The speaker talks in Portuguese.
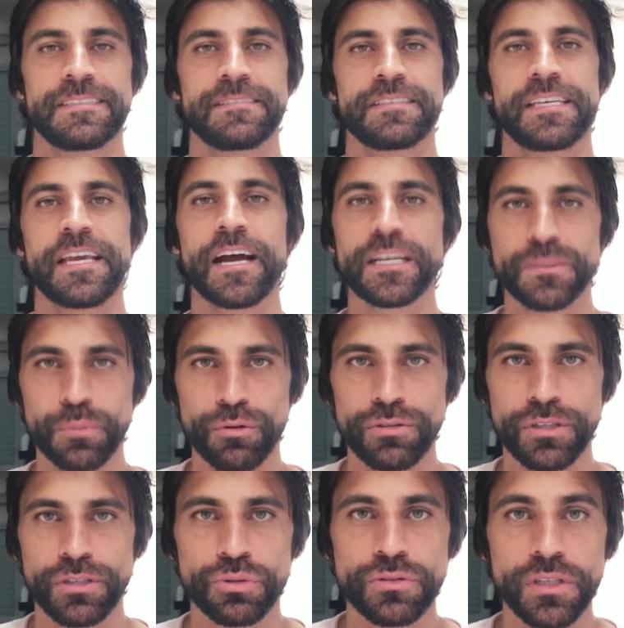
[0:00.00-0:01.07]
guiado por
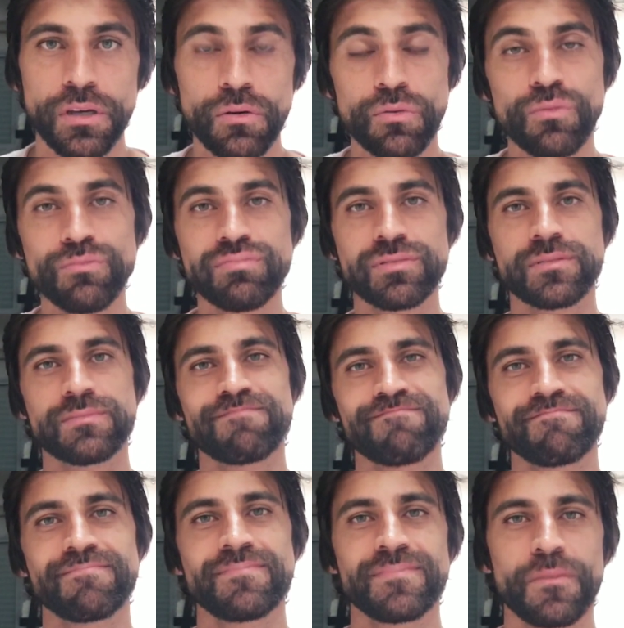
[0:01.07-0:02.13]
ultrassom tem alguns
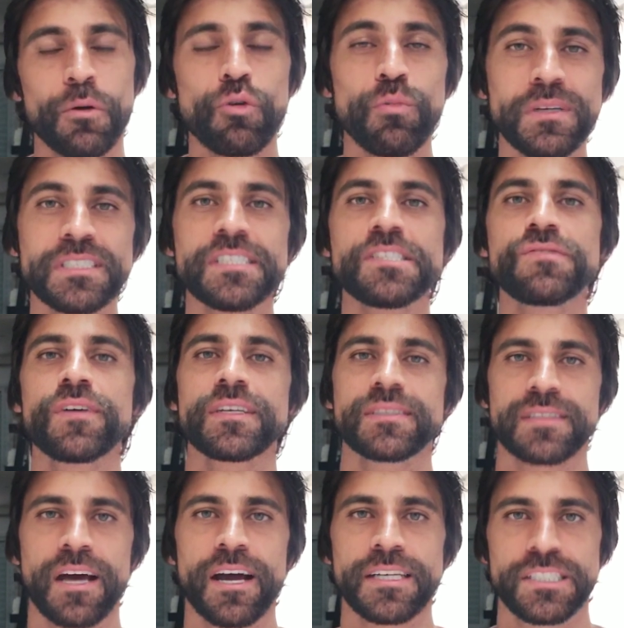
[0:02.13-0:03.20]
algumas
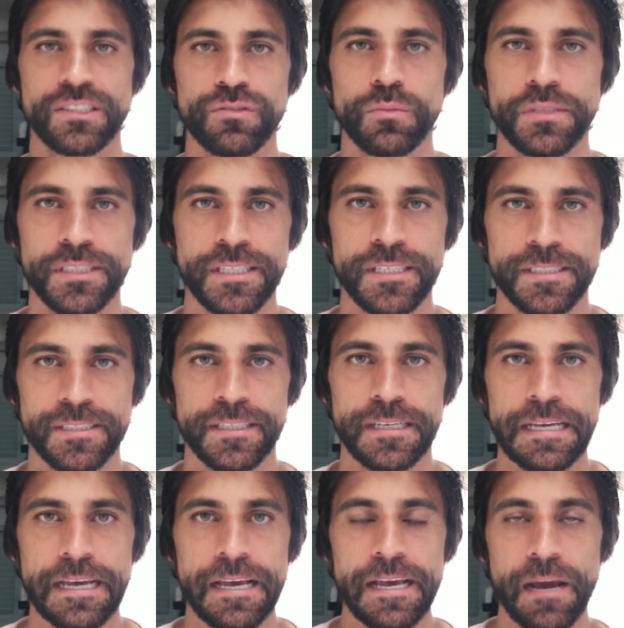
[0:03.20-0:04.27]
desvantagens, vamos dizer
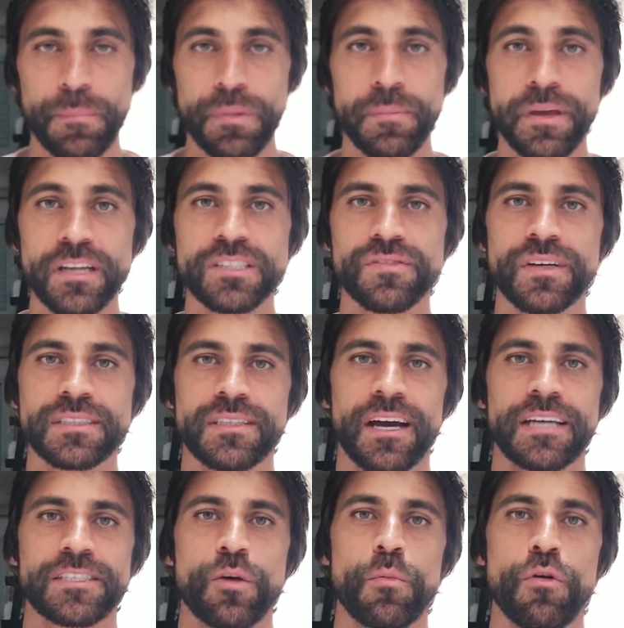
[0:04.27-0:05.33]
assim. Primeira
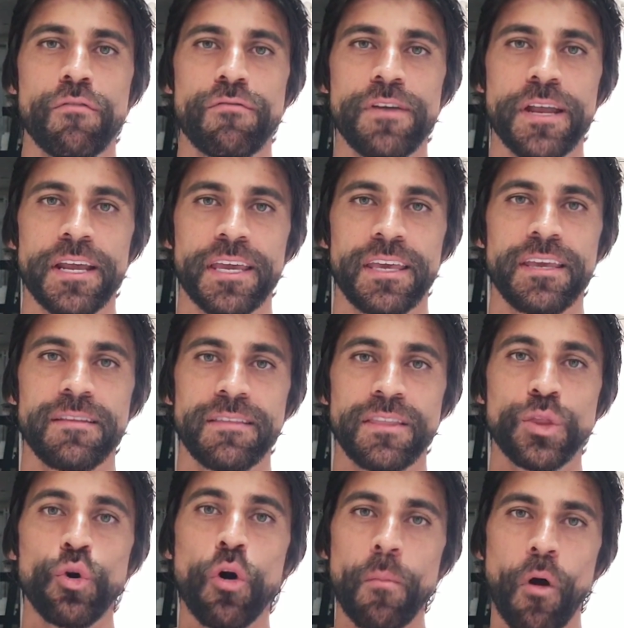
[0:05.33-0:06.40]
desvantagem, ao meu ver, é que
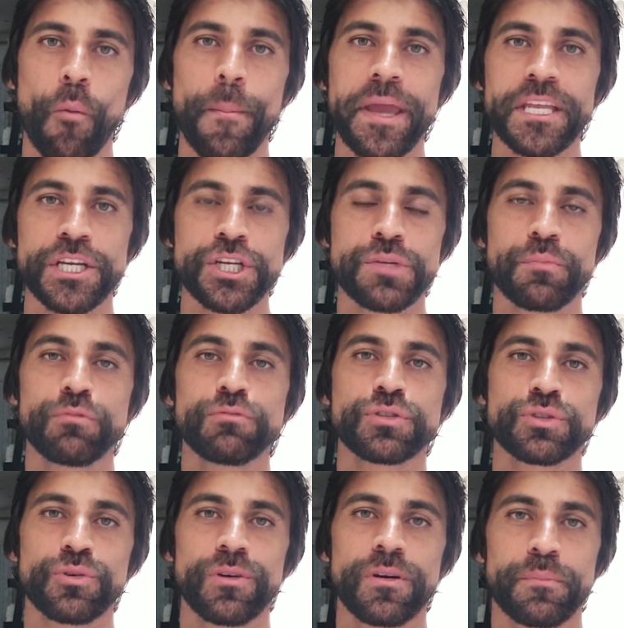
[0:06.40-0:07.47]
normalmente a gente
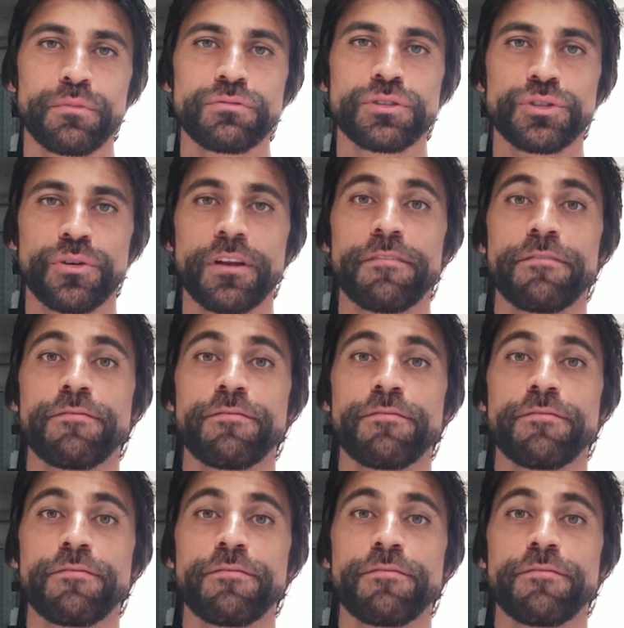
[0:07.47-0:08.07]
funciona